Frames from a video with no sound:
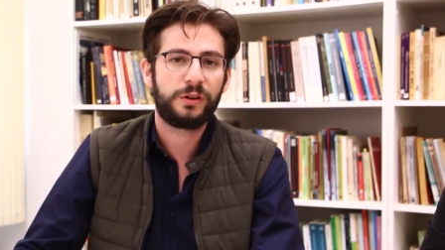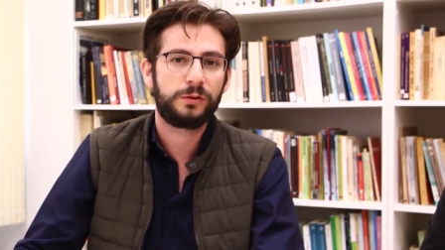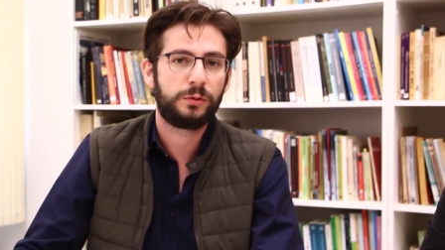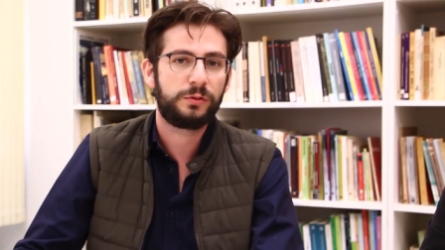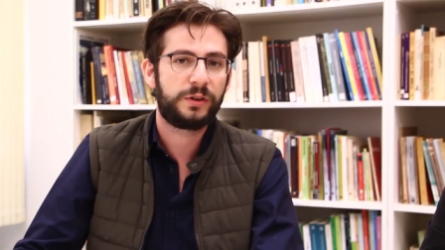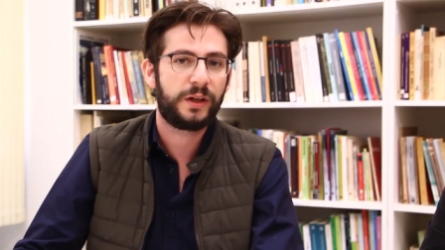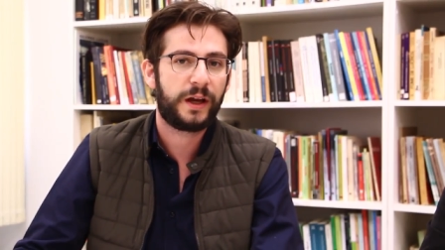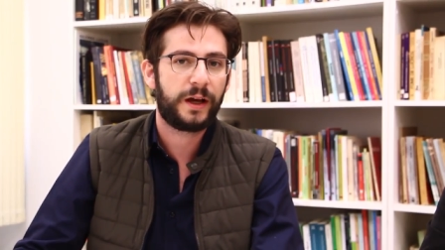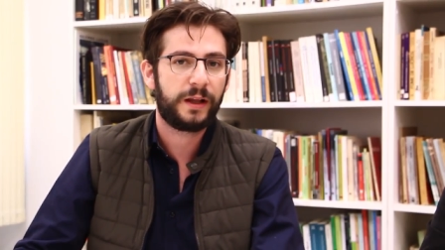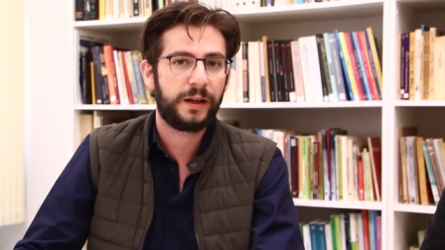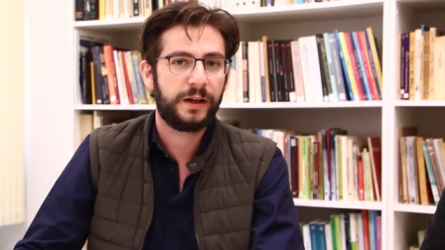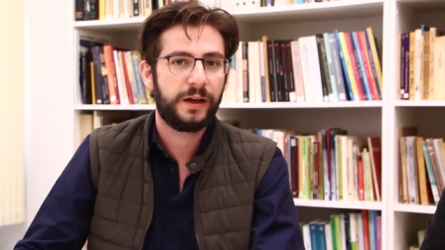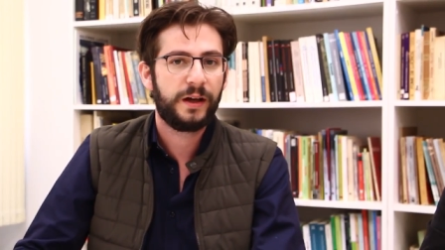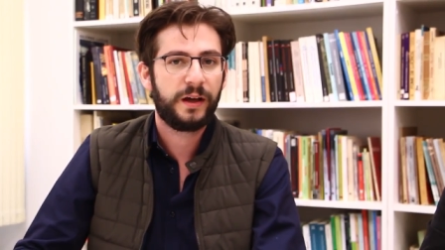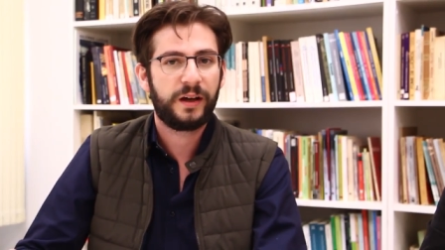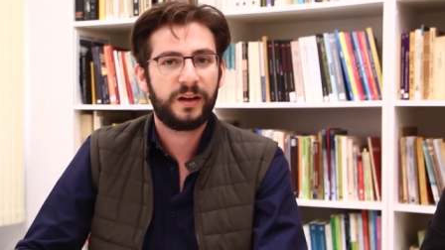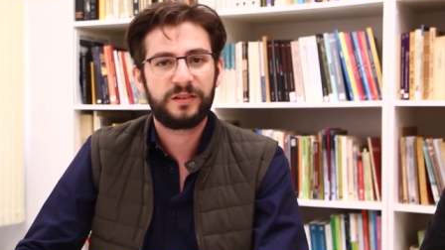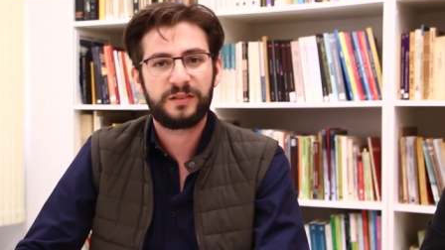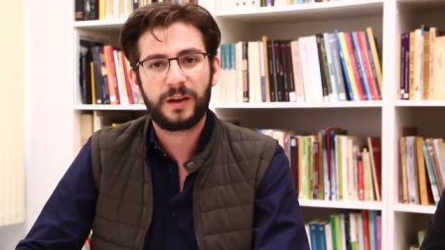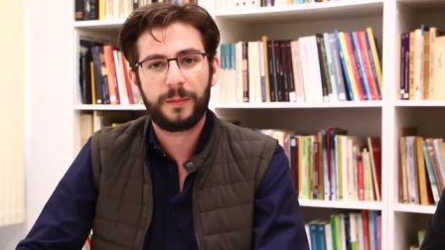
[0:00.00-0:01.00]
dela
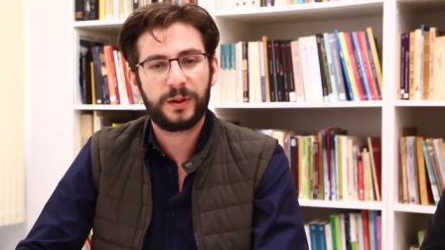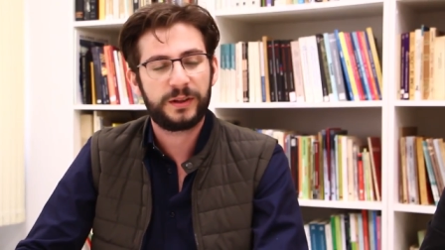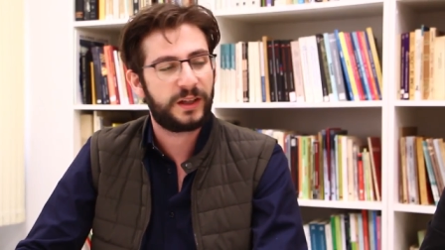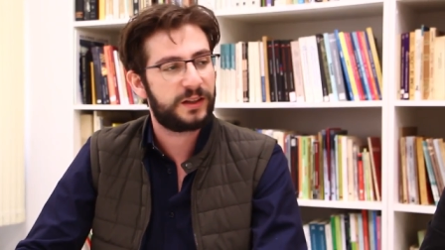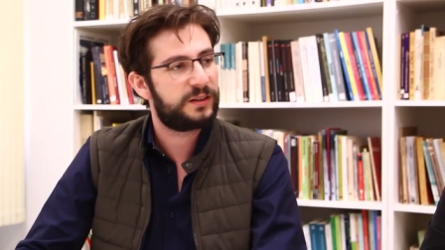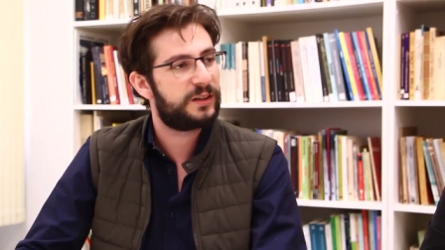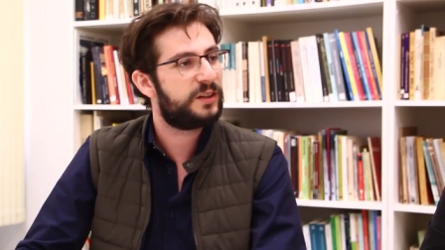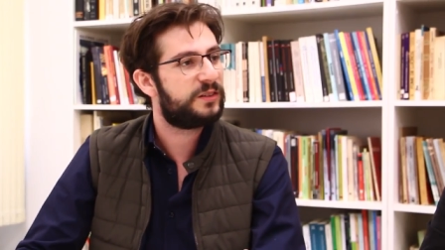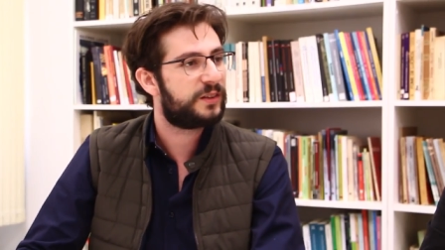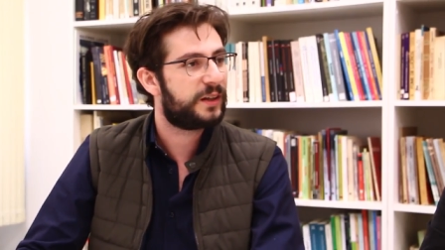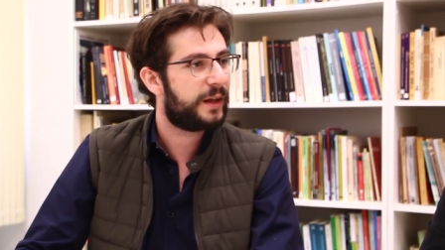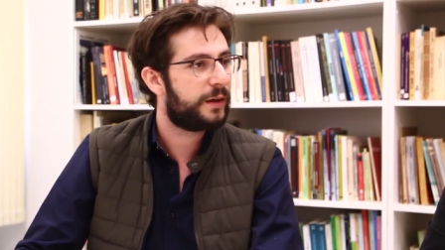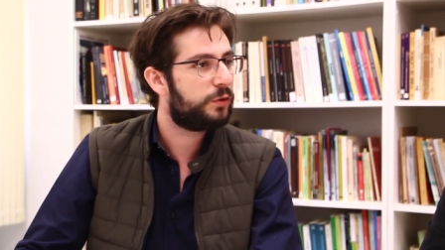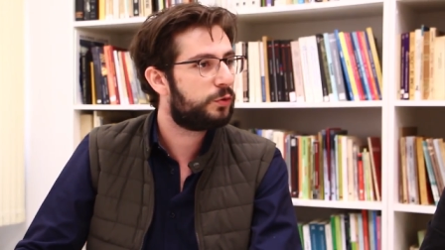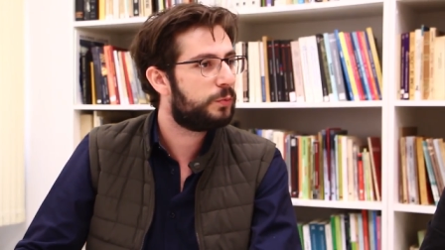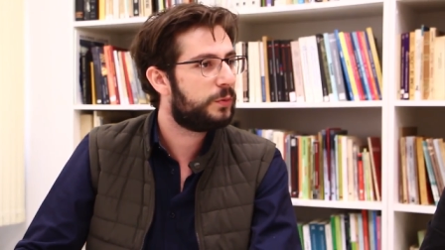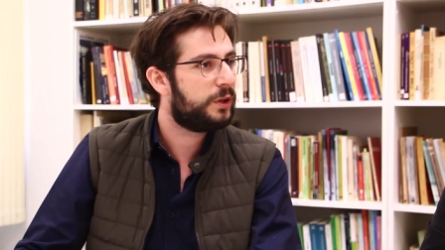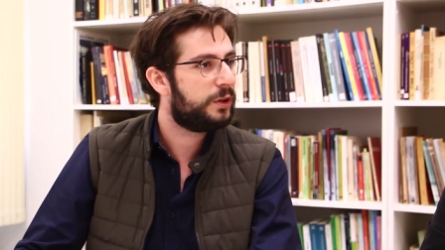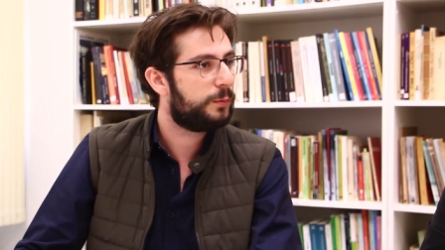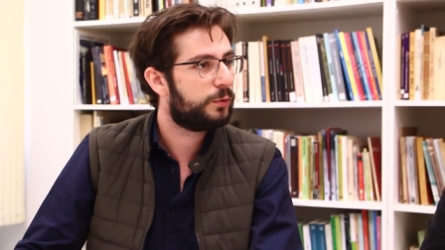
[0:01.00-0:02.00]
recebe até três salários
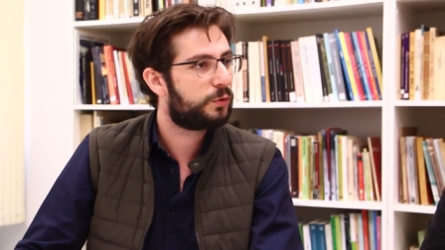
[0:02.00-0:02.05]
mínimos,